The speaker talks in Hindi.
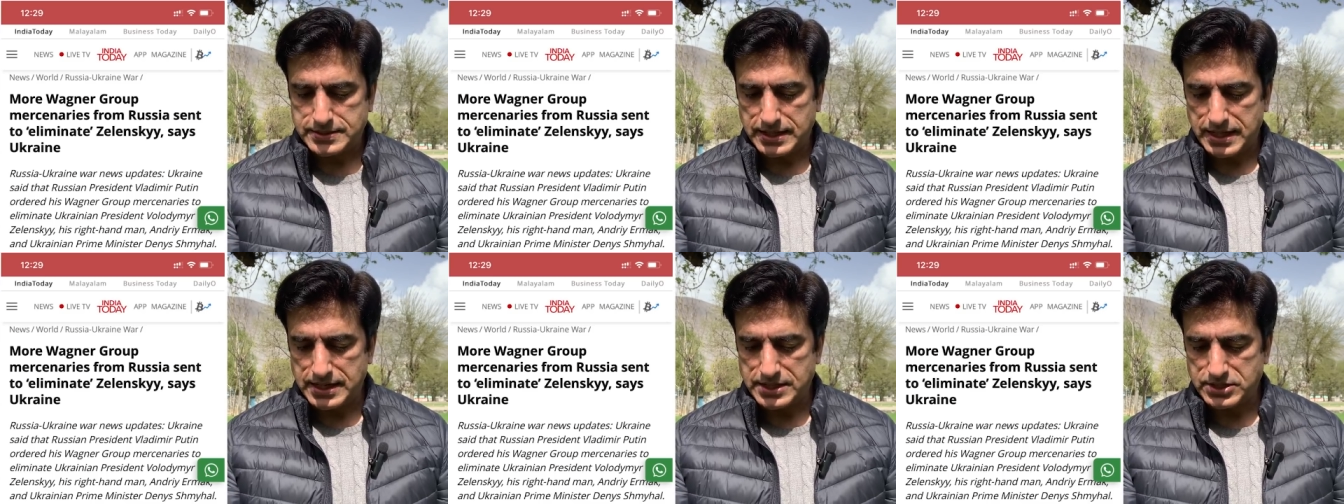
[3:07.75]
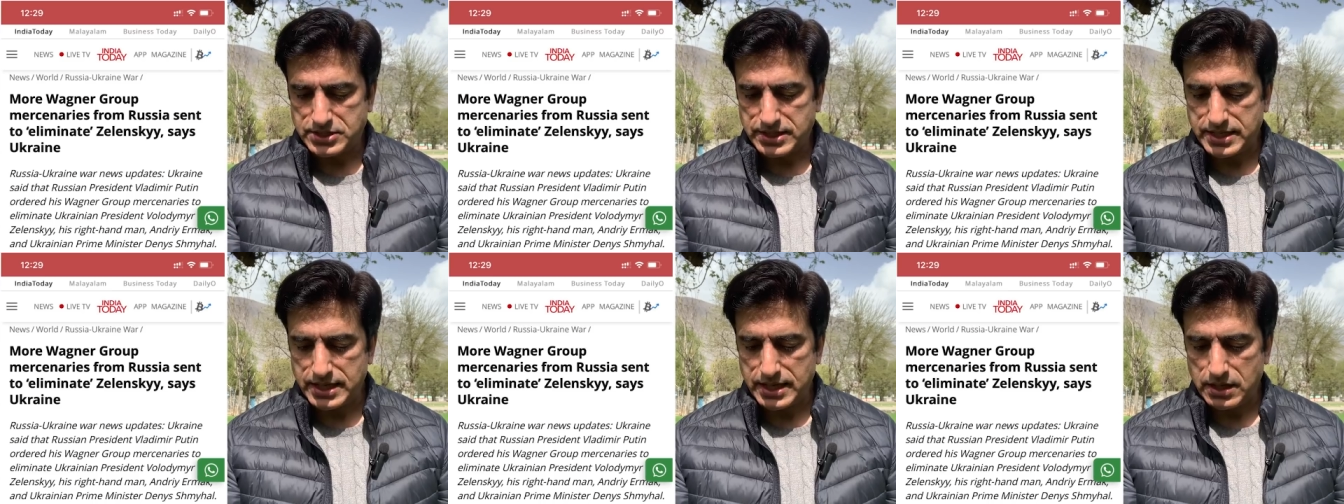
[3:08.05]

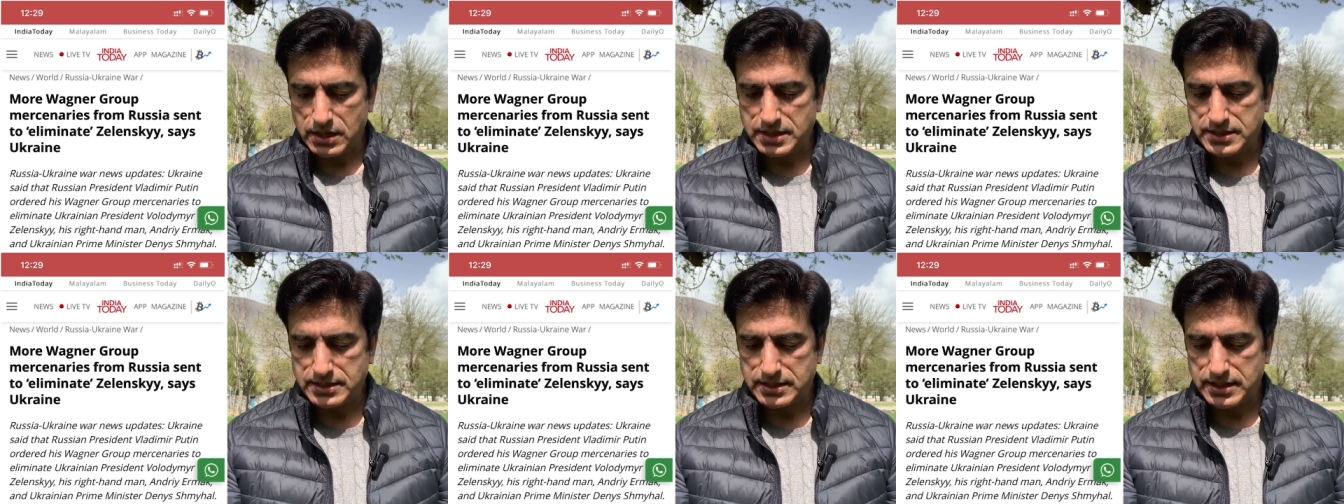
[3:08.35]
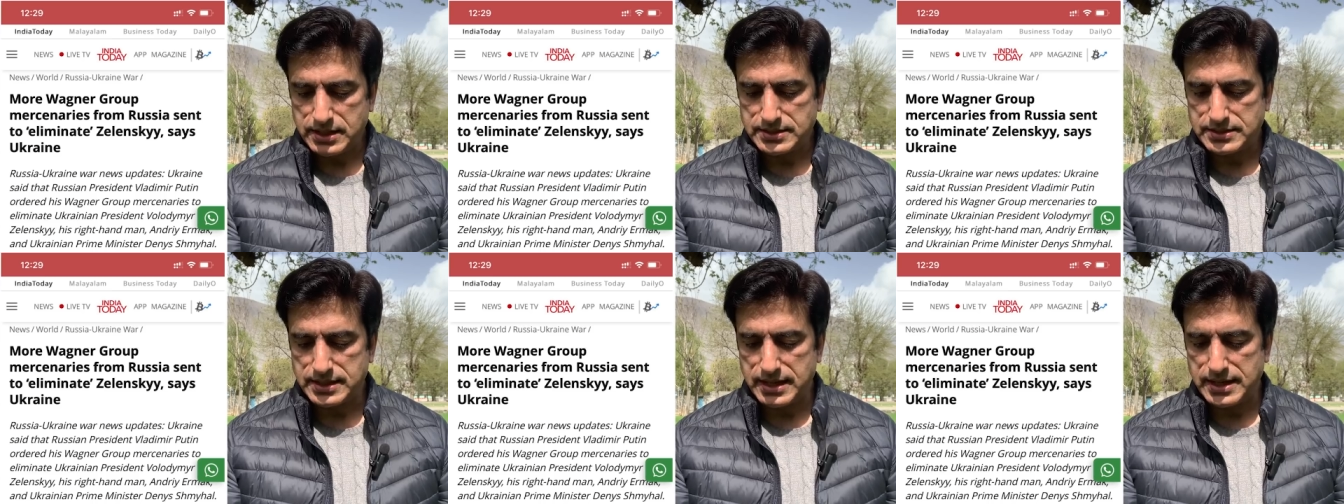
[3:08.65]
जेलेंस्की है
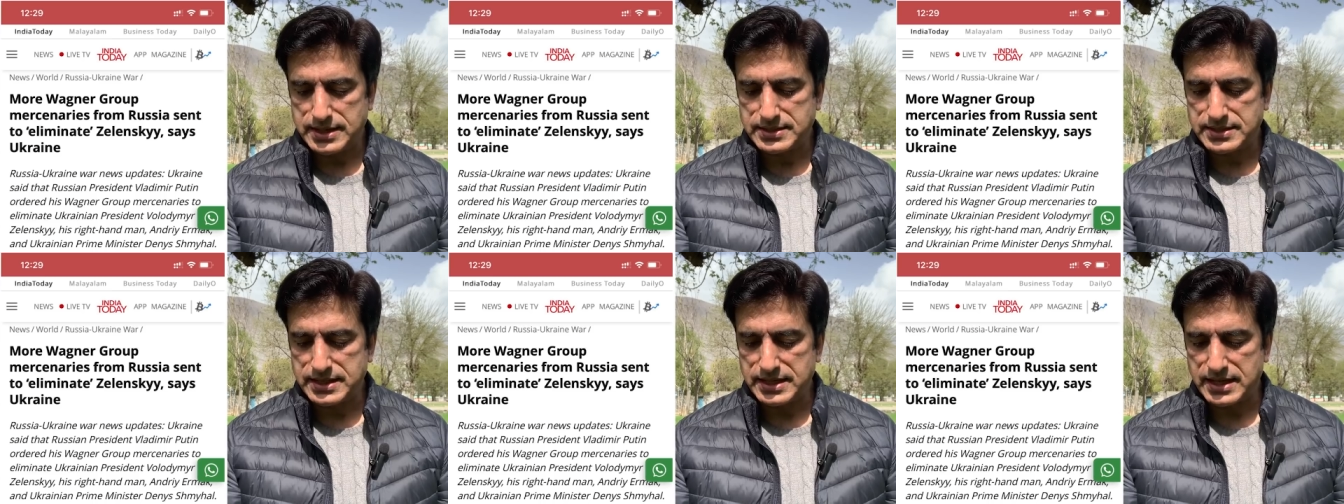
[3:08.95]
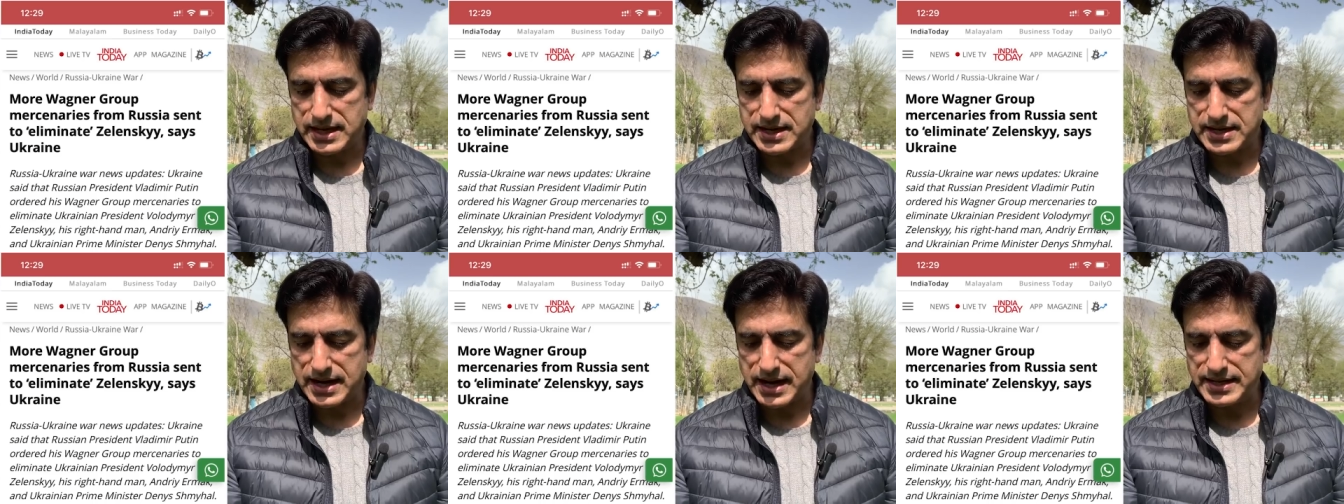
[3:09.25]
जेलेंस्की
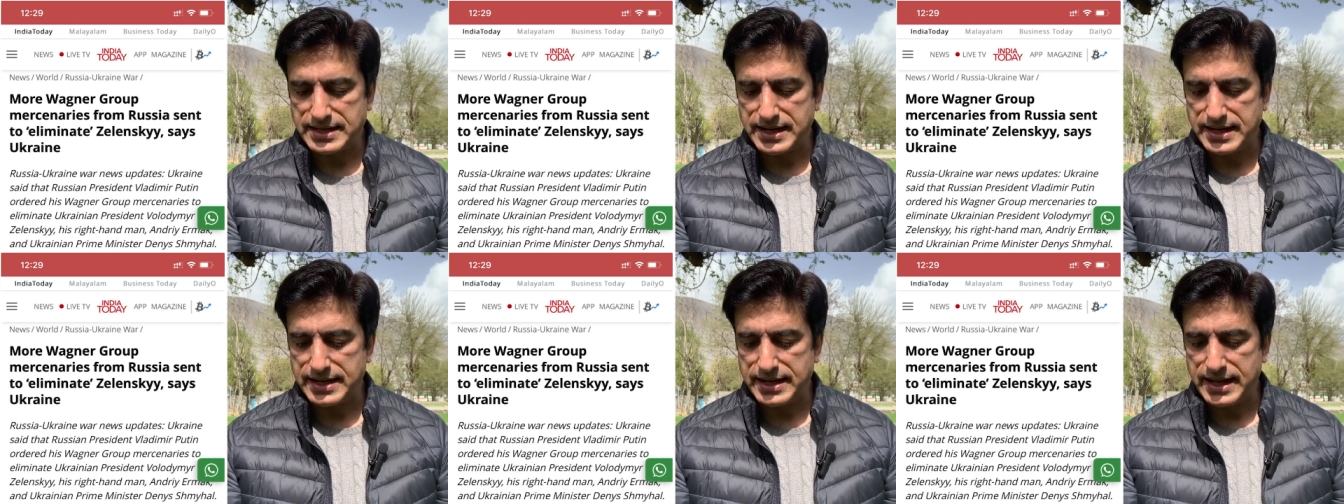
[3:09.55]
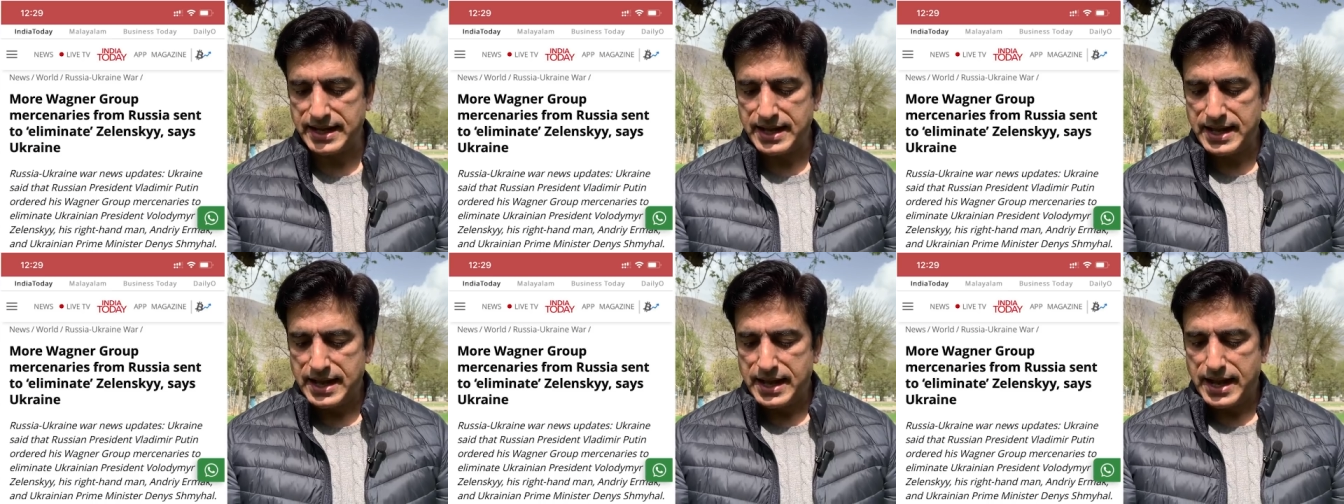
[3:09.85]
का राइट हैंड
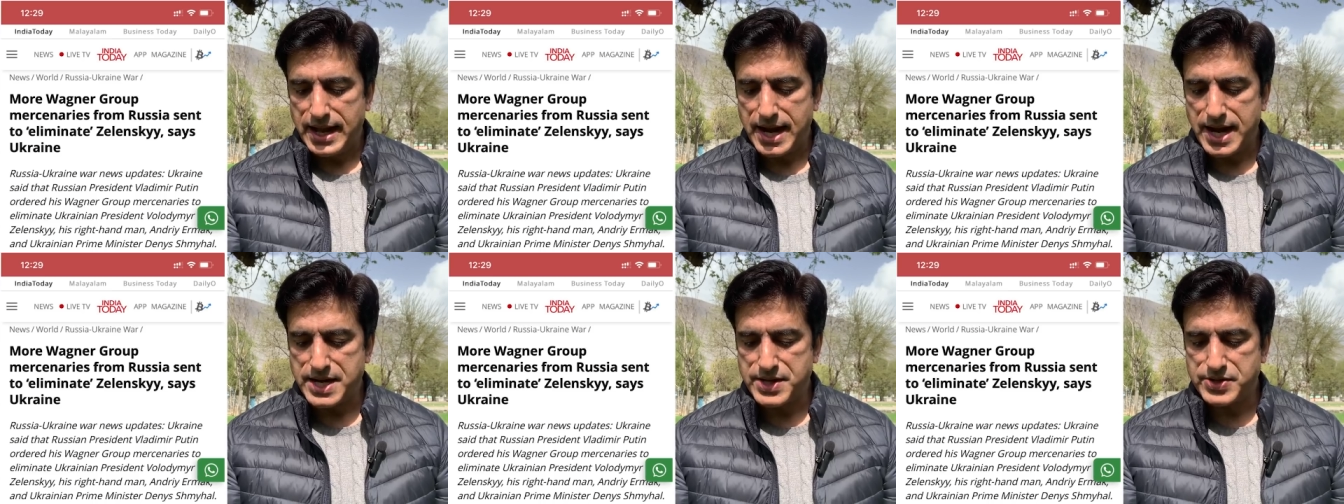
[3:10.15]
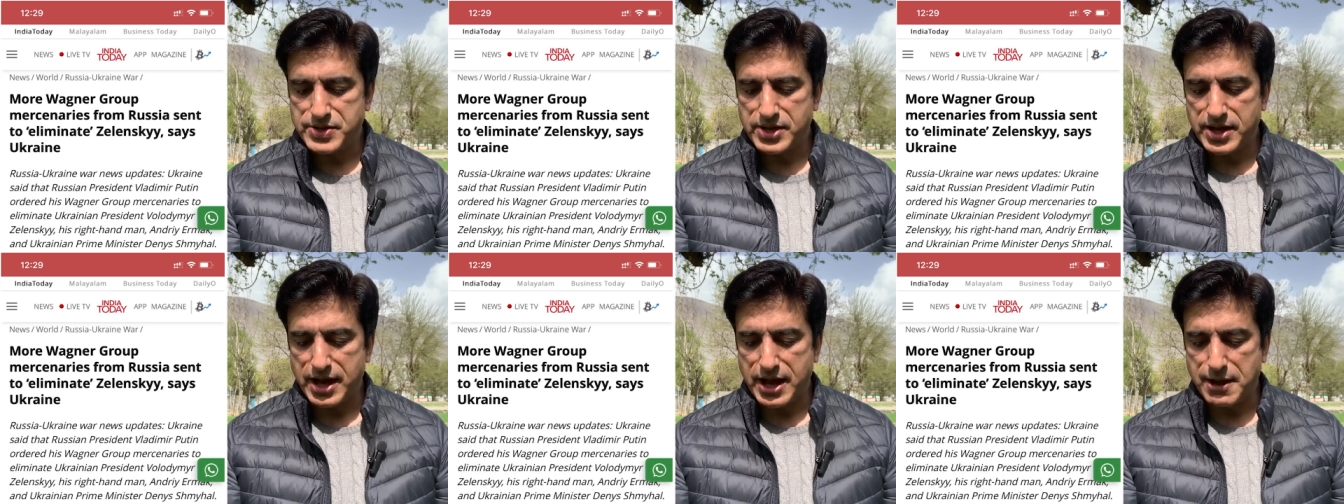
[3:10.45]
है
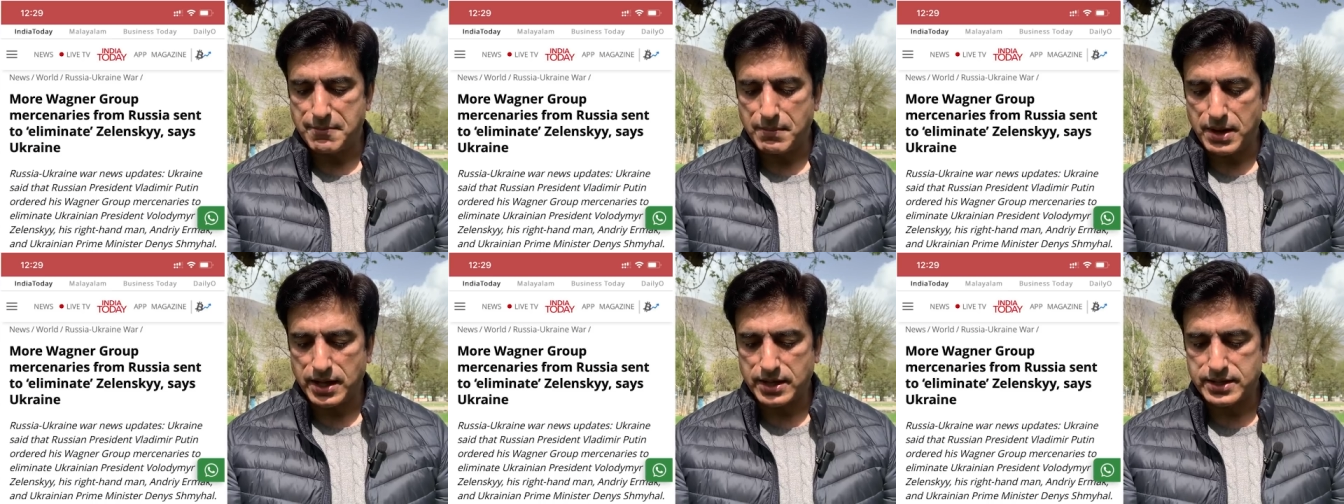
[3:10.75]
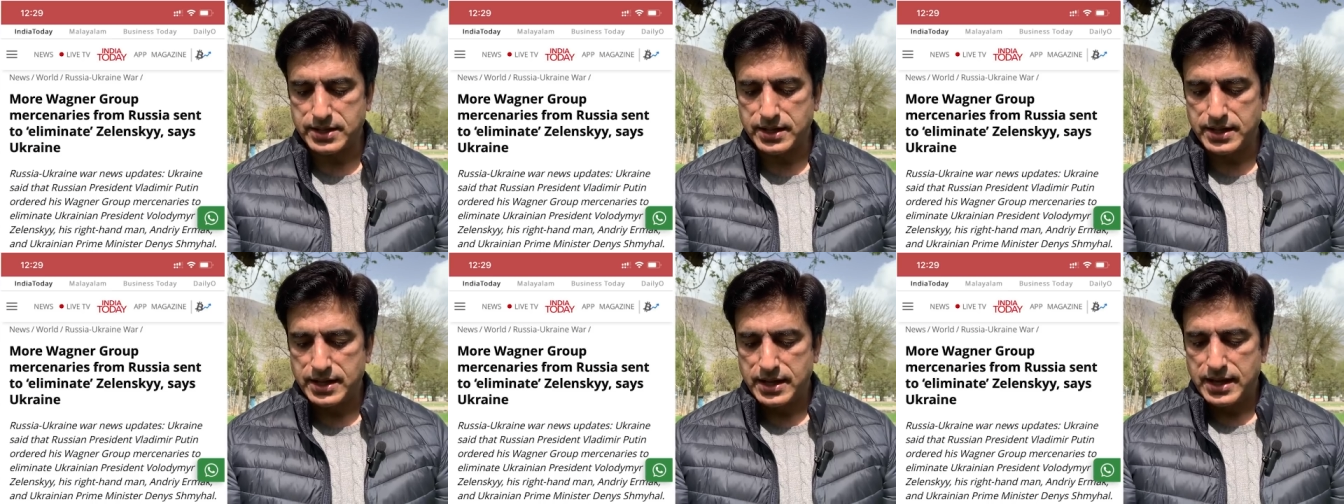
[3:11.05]
एंड्री अर्मक